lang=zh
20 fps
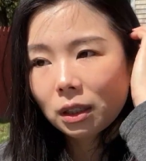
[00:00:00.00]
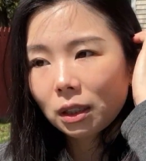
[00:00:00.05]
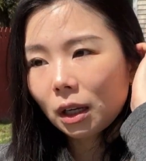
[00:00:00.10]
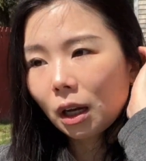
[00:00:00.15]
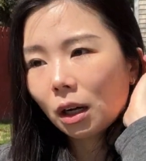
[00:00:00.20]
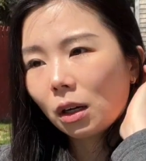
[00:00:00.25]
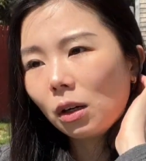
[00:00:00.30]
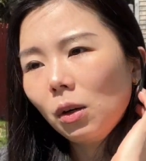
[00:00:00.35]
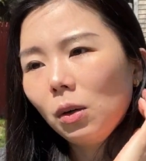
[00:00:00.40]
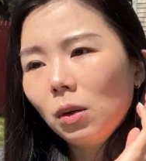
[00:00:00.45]

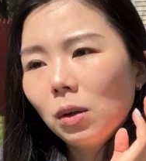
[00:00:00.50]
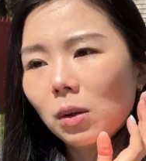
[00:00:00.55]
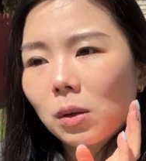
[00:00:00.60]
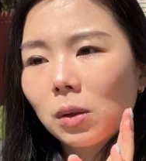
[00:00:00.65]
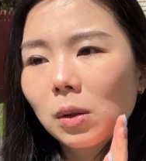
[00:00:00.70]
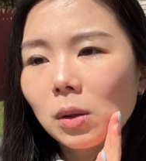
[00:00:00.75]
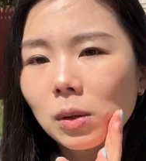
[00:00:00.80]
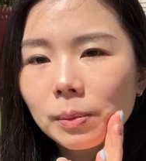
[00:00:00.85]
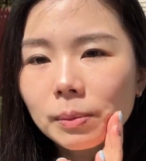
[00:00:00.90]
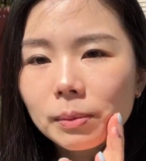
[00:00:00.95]
然
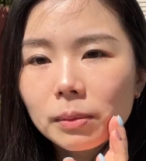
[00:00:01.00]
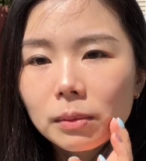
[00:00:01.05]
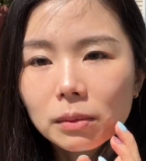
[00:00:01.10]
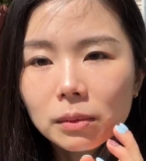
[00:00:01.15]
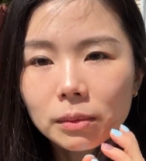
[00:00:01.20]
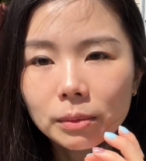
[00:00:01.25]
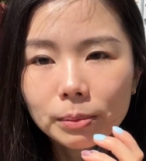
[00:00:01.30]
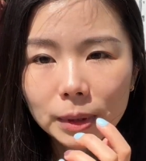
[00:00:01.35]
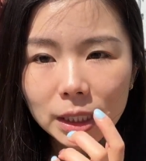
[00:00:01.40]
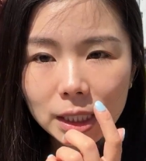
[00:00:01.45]
后
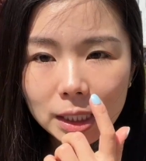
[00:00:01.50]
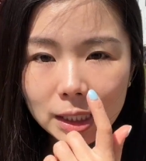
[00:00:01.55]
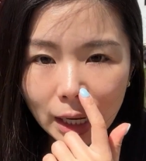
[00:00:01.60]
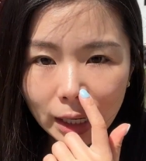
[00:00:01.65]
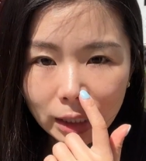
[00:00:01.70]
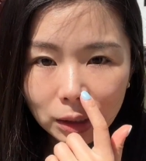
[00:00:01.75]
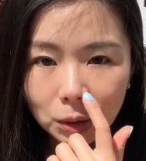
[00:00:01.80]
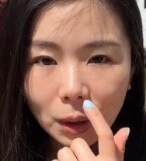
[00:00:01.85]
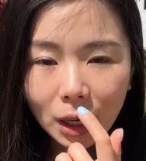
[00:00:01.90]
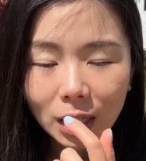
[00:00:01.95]
鼻
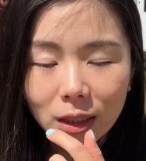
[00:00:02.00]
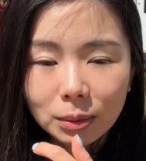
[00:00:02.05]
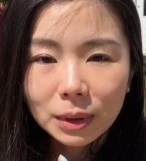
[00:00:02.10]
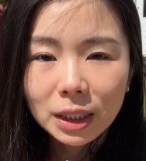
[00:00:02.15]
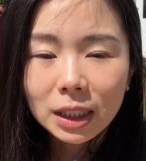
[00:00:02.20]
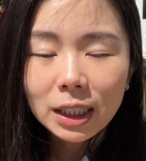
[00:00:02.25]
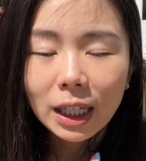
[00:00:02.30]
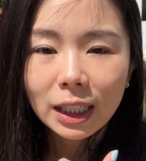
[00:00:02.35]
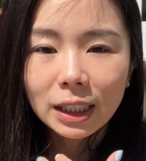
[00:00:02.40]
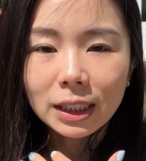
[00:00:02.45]
塞的话，你们
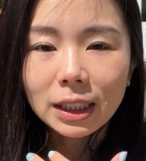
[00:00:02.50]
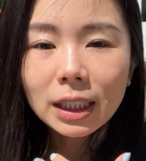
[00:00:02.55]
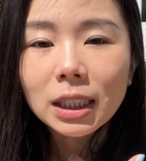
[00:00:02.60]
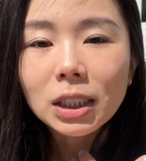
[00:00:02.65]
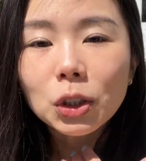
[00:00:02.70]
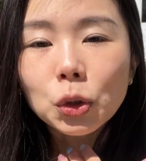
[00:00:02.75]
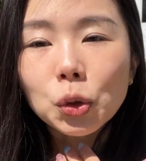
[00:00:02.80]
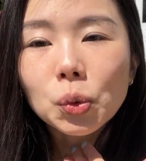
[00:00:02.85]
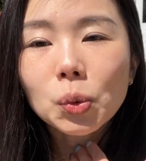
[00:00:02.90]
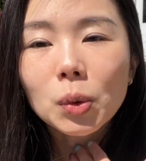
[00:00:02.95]
应该也听
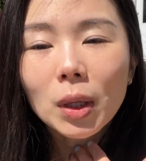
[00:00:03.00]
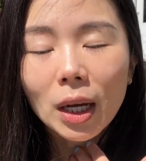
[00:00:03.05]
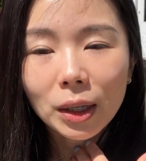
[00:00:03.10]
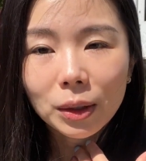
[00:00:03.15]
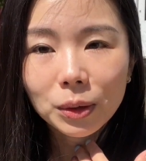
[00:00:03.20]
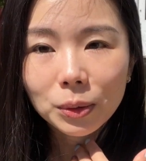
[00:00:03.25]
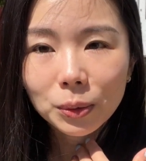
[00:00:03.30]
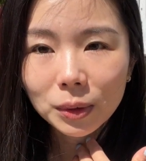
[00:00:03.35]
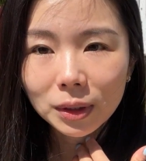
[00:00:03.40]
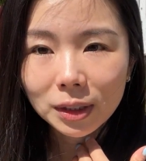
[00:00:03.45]
得出
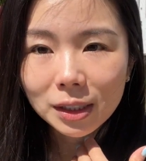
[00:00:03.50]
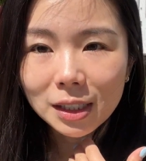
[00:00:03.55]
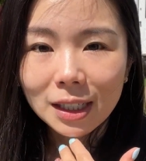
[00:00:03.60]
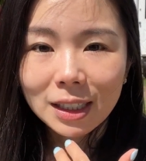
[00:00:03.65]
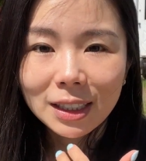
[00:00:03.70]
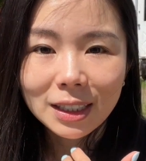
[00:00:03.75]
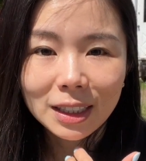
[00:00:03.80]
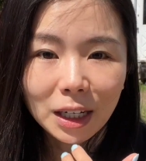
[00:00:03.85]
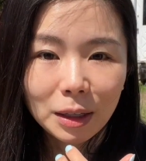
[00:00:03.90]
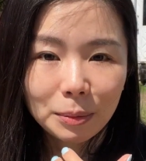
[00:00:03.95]
来，我的声
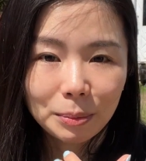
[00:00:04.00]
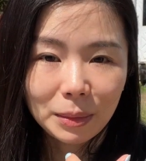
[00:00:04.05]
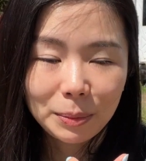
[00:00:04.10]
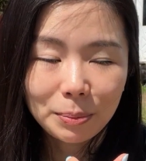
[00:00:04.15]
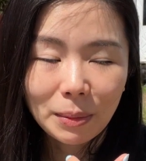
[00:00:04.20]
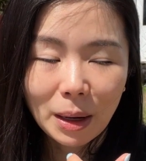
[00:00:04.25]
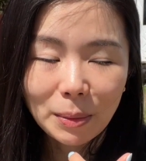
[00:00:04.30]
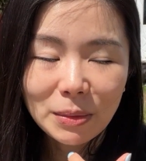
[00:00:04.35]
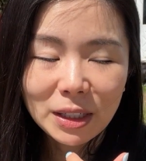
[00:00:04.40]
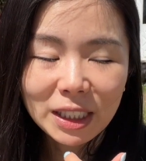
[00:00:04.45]
音
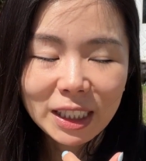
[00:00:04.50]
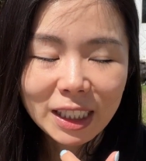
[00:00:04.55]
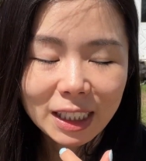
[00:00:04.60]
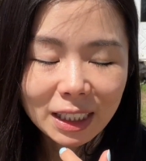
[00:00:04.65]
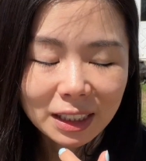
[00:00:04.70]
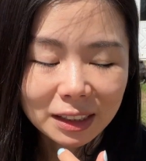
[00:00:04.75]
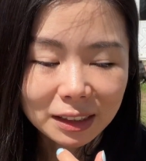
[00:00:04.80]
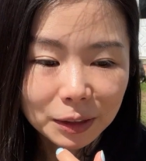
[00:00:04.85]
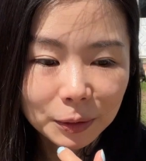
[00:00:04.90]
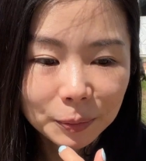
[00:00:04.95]
蛮明
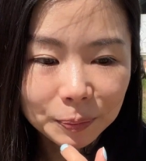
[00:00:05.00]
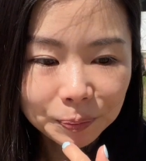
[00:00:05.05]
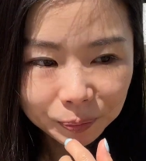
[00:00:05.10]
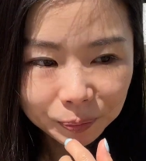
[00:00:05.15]
显的。